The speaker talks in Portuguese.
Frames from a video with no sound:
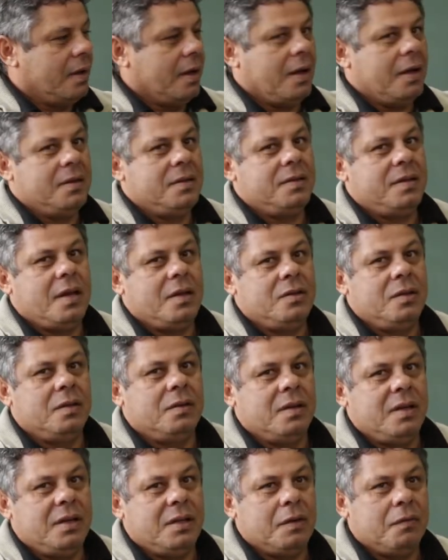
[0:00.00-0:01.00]
às sete e
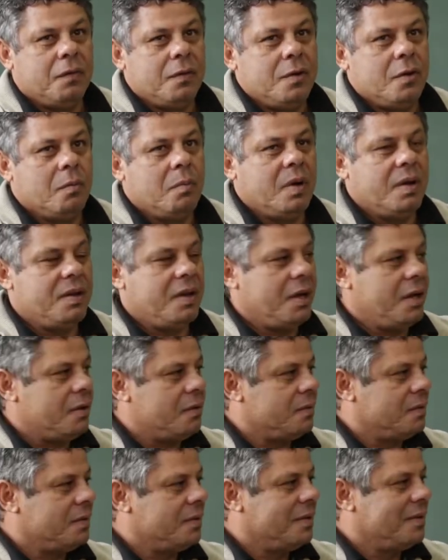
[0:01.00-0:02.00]
trinta fui ao
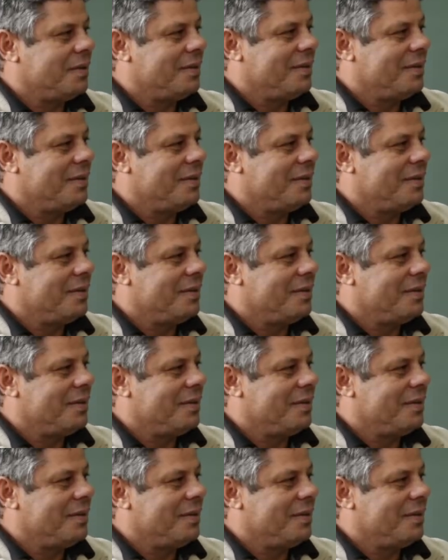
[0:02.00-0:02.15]
banheiro,